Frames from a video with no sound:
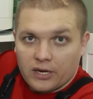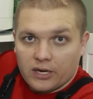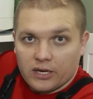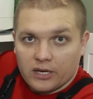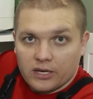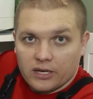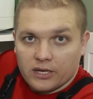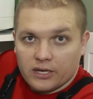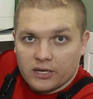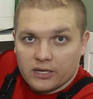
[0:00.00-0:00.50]

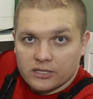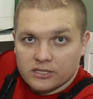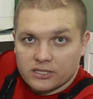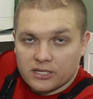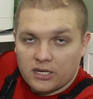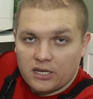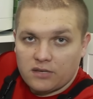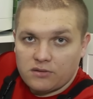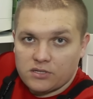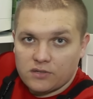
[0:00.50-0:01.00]
Э,
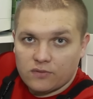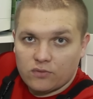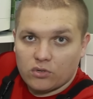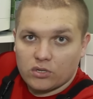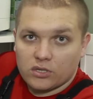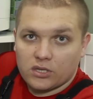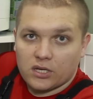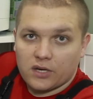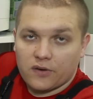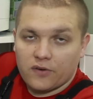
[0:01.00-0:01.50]
скорее всего,
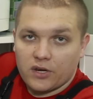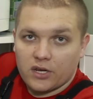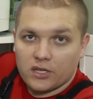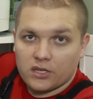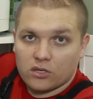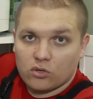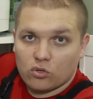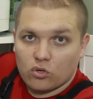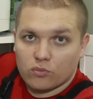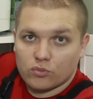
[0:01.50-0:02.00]
это
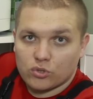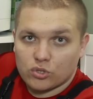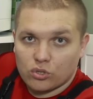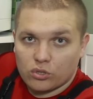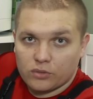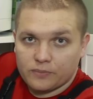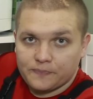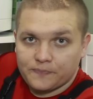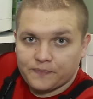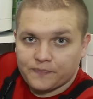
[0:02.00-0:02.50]
говорит о том,
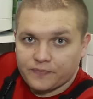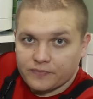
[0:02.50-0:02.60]
что